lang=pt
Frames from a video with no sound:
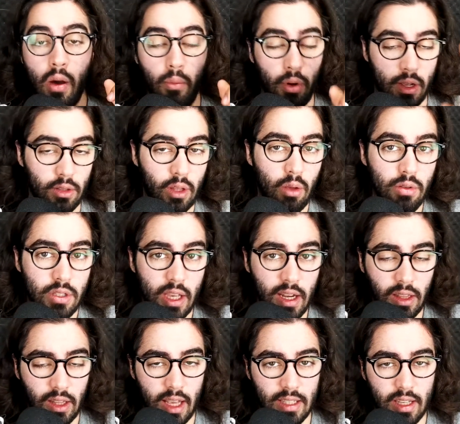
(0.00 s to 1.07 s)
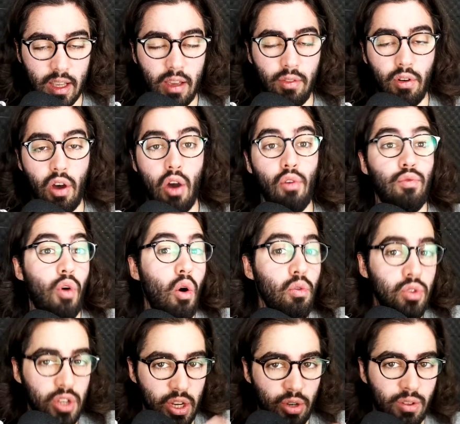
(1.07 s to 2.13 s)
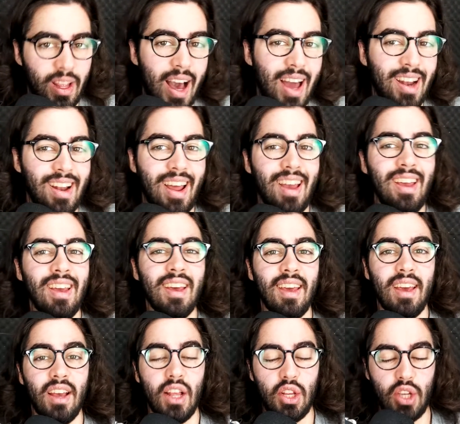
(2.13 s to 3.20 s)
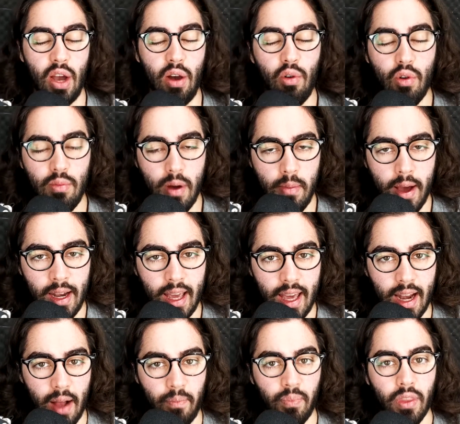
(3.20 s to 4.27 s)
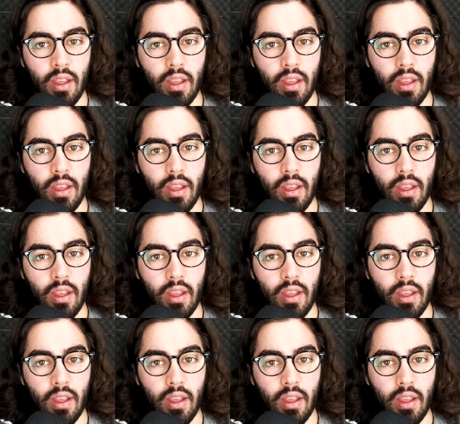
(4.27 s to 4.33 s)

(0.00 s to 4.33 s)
porque eu tenho certeza que eu vou te ajudar, né, de alguma maneira.